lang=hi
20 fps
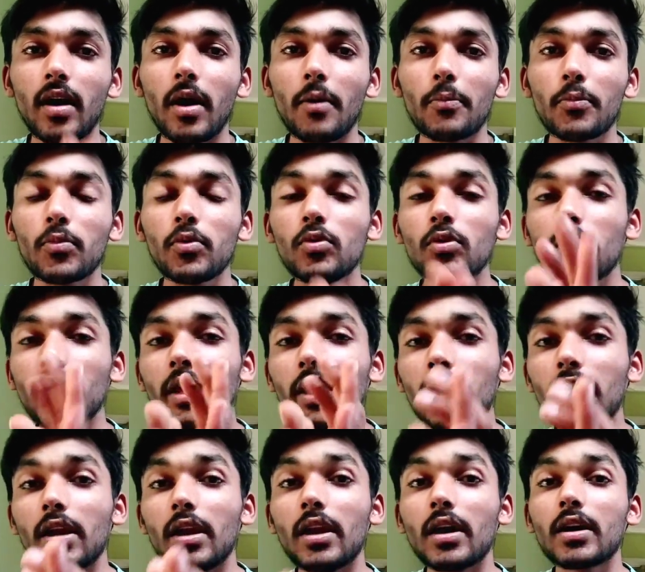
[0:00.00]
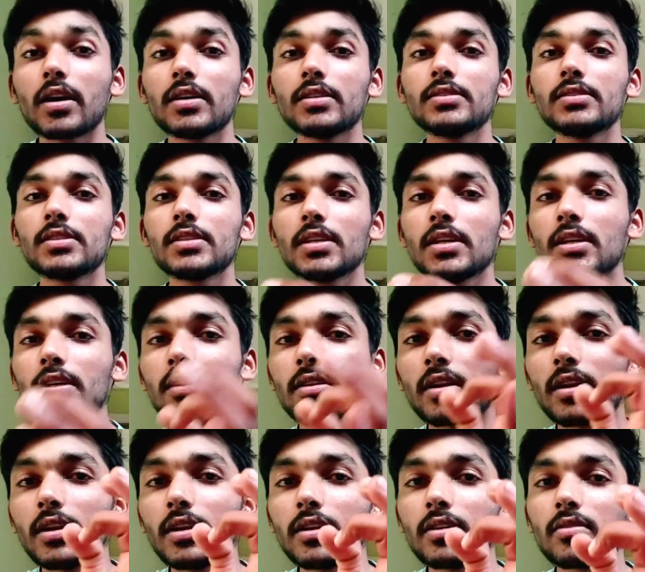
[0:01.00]
आपको लगन से
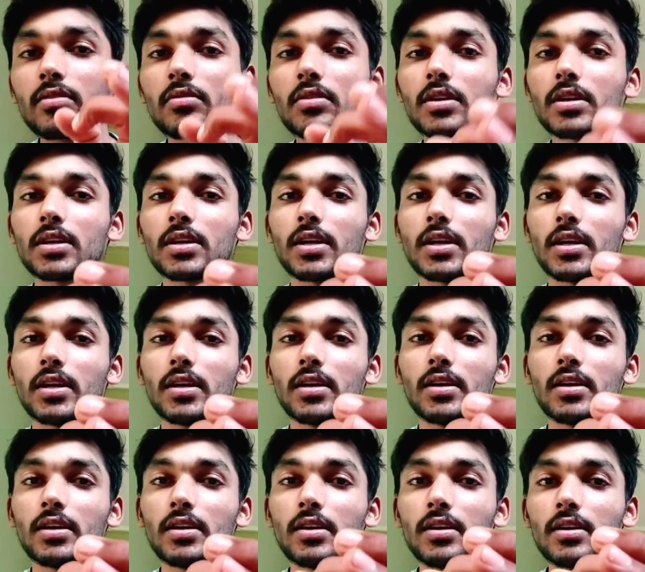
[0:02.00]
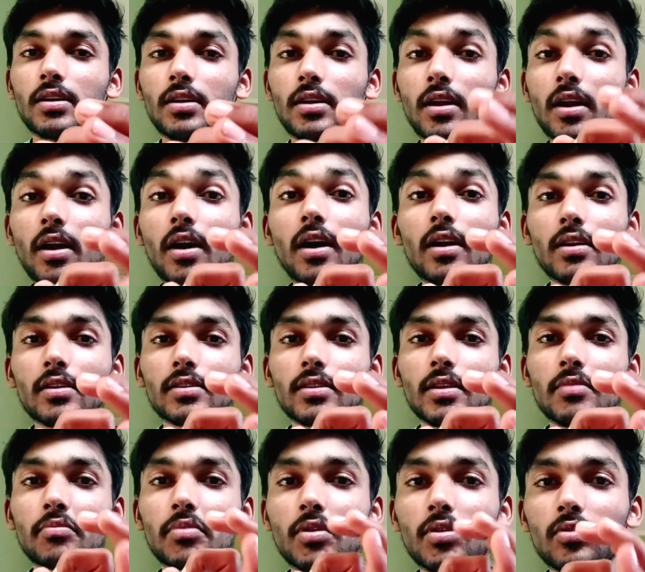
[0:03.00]
रनिंग को करना है लगन
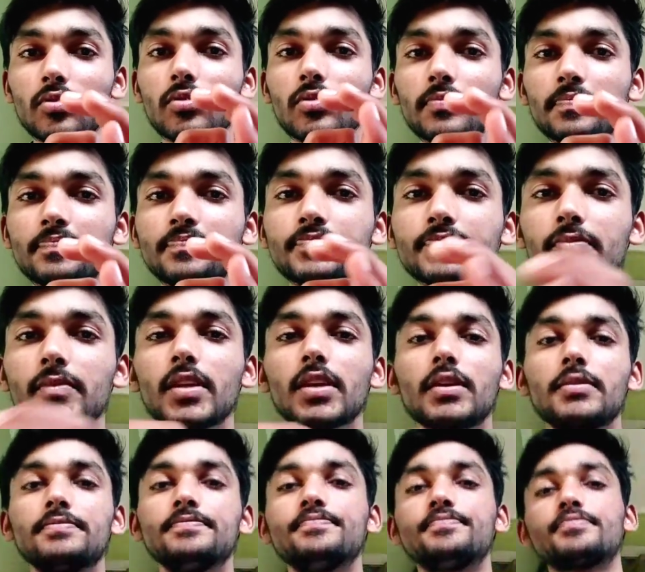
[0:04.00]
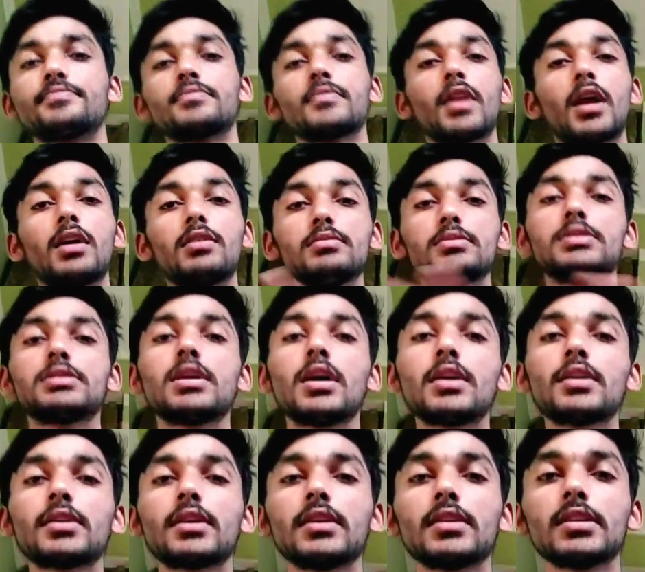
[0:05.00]
से बिल्कुल ठीक है अब
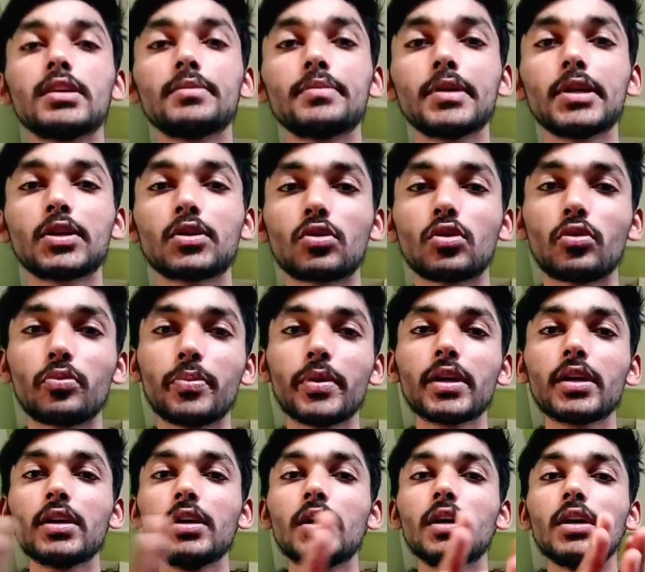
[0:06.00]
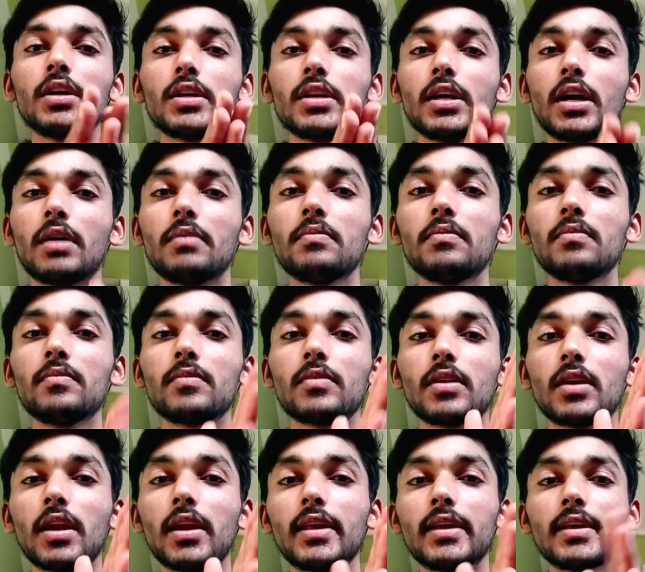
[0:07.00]
स्टार्ट करते हैं अपने टॉपिक कि हम
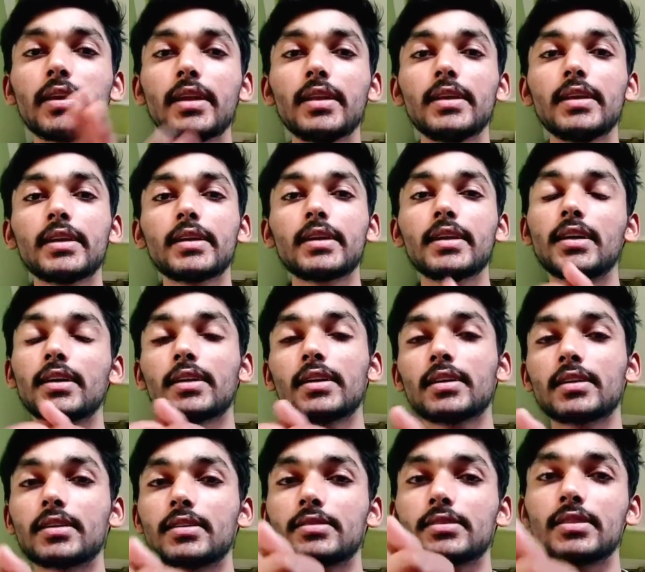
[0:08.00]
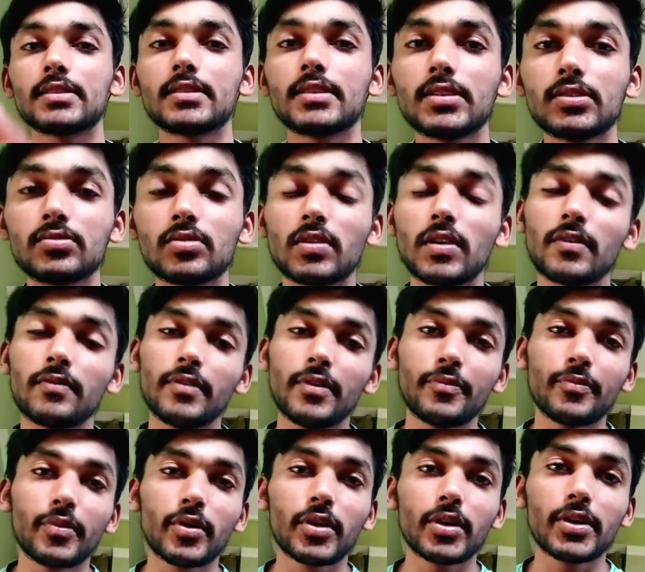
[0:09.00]
रनिंग के लिए क्या क्या कर सकते हैं जो काफ़ी
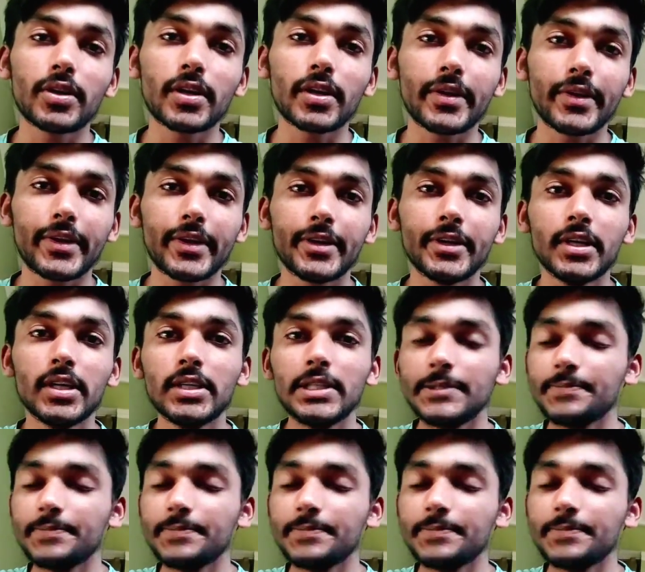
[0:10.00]
इम्पोर्टेंट रहेंगे